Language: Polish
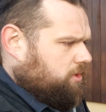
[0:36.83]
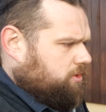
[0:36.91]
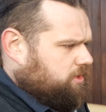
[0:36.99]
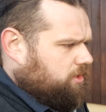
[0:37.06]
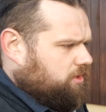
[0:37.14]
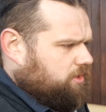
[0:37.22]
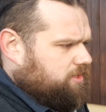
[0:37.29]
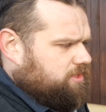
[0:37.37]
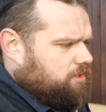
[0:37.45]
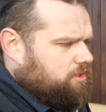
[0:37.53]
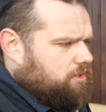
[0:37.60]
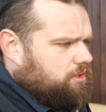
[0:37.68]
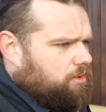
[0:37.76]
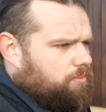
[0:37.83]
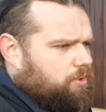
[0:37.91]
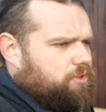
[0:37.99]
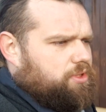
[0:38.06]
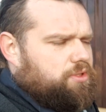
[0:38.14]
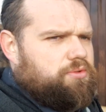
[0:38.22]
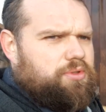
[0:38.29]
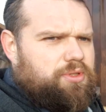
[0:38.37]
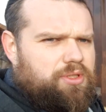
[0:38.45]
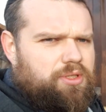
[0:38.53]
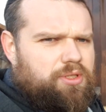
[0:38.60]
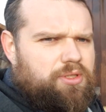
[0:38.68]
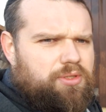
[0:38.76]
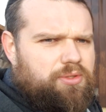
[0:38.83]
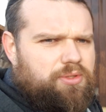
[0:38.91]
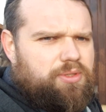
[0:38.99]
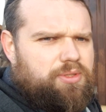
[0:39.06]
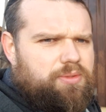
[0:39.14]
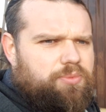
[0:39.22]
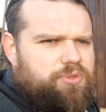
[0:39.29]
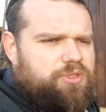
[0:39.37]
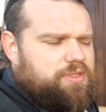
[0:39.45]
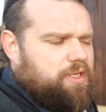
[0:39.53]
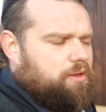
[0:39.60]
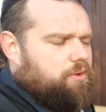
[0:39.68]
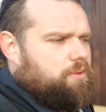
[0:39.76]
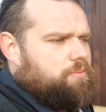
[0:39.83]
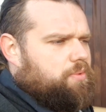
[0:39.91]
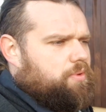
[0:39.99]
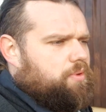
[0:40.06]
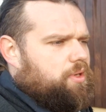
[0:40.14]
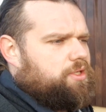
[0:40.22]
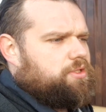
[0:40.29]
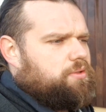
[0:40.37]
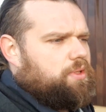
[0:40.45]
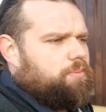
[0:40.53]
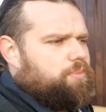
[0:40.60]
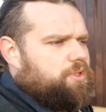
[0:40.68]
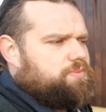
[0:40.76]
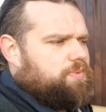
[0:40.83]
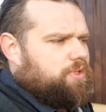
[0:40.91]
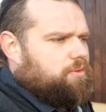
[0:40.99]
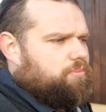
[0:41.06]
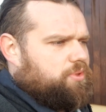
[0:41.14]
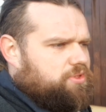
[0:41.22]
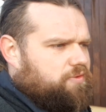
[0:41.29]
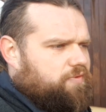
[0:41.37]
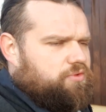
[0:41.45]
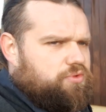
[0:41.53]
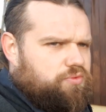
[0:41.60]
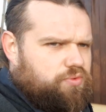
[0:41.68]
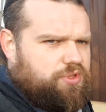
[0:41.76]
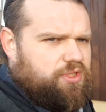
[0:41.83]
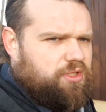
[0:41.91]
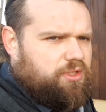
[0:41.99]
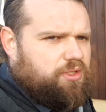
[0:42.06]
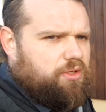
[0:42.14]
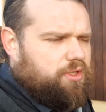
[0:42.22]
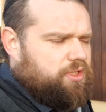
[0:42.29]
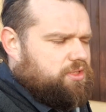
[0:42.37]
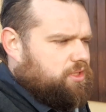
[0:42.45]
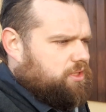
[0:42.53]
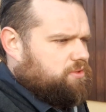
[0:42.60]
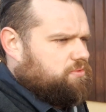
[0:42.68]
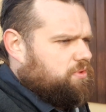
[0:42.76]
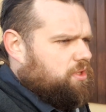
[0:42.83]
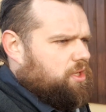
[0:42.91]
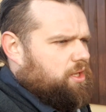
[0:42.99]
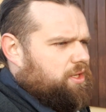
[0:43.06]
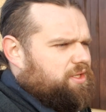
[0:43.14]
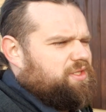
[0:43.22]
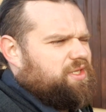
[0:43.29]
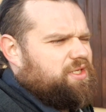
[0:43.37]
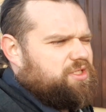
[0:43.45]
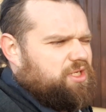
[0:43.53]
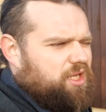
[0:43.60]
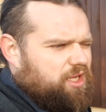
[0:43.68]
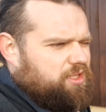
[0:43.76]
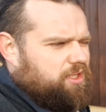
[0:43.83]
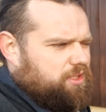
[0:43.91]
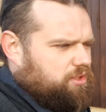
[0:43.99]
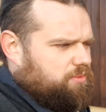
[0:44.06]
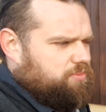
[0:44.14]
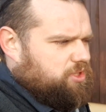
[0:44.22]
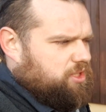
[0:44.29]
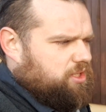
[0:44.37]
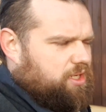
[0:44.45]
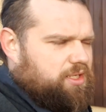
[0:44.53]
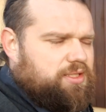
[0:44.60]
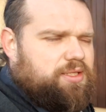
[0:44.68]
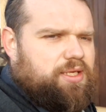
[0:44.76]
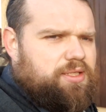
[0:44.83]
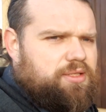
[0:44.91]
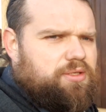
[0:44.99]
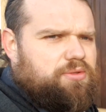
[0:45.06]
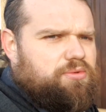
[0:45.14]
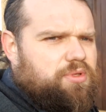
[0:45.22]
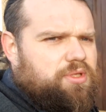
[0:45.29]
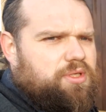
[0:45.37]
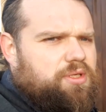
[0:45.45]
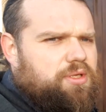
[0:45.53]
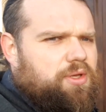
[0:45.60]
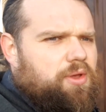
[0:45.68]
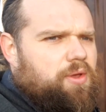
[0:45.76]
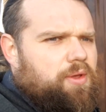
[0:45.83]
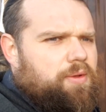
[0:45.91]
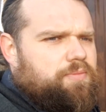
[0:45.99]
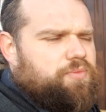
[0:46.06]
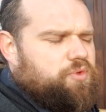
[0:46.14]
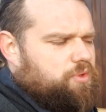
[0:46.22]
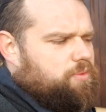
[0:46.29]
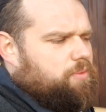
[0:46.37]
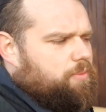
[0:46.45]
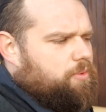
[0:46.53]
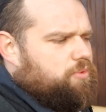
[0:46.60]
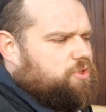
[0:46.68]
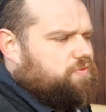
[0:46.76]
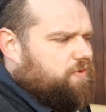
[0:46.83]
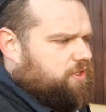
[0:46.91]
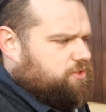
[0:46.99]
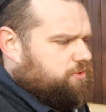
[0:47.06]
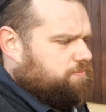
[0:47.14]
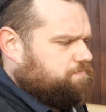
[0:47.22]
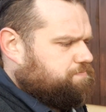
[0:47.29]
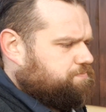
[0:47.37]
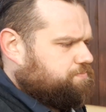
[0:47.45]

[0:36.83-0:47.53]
Niestety, niestety obornik, który e, pozyskałem leżał na pryzmie kompostowej już dłuższy okres czasu i nie grzeje tak dobrze jak ten, który, który był świeży.